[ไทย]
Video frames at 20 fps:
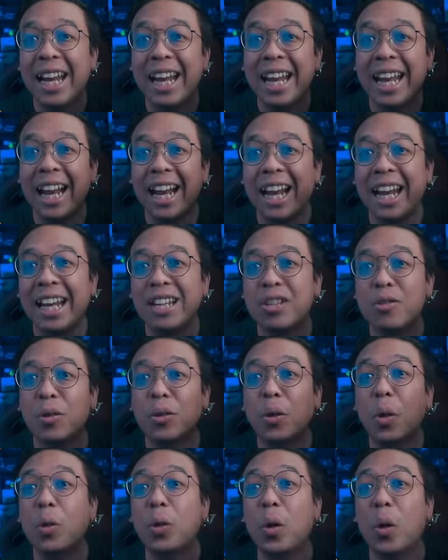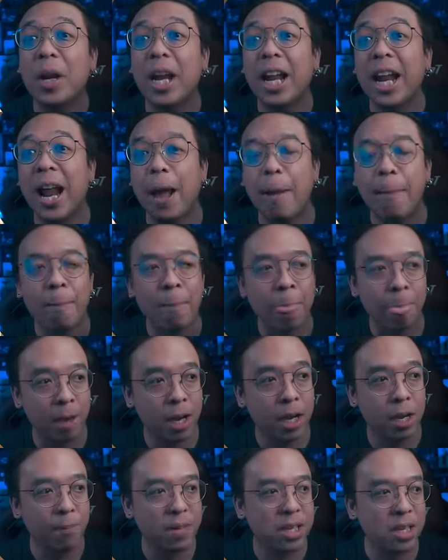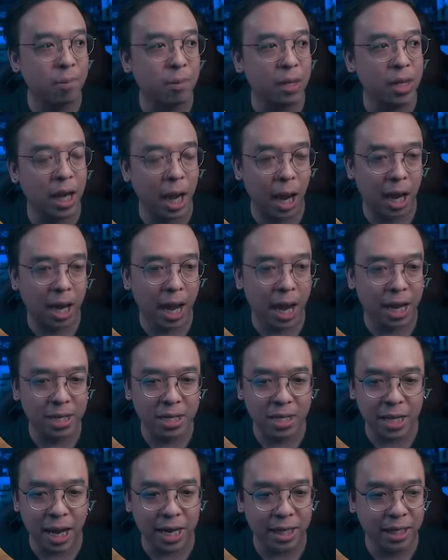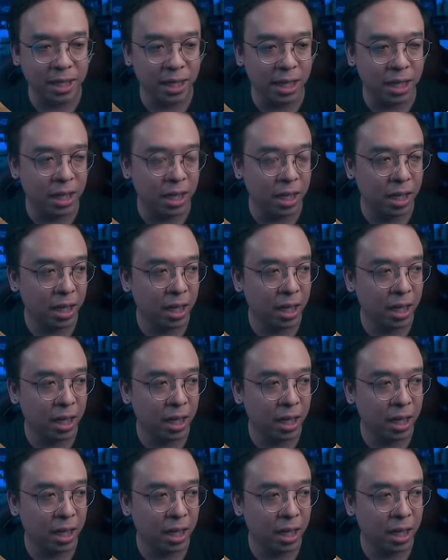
อะไรอย่างเงี้ยนะช่วงต้น ๆ นั้นนะเออมันจะมีหนังแอคชั่นที่